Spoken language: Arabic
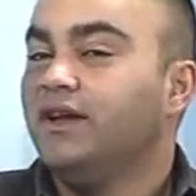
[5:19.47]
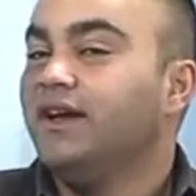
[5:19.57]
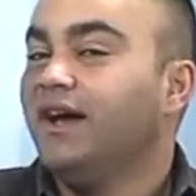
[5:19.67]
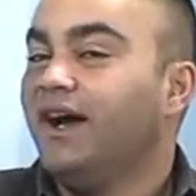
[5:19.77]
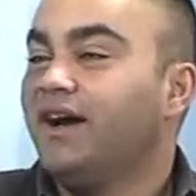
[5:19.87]

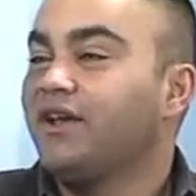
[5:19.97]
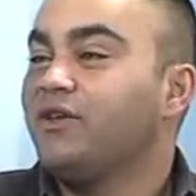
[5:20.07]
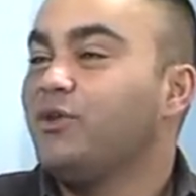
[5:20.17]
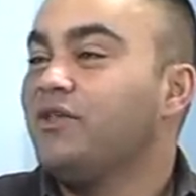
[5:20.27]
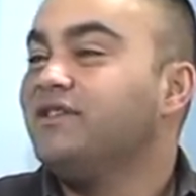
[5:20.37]
آه،
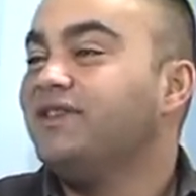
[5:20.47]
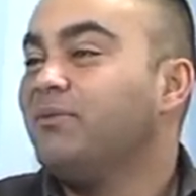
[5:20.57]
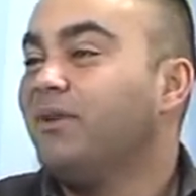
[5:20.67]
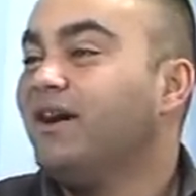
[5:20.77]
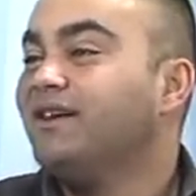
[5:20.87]
حركه ثلاثيه
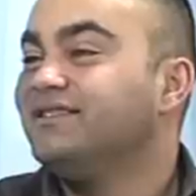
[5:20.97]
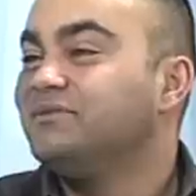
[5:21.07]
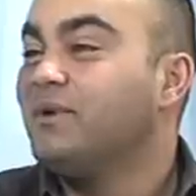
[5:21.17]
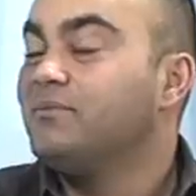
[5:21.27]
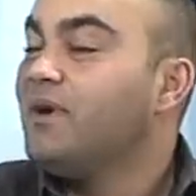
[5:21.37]
الابعاد
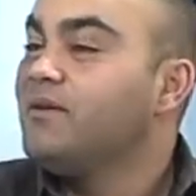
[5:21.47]
نعم.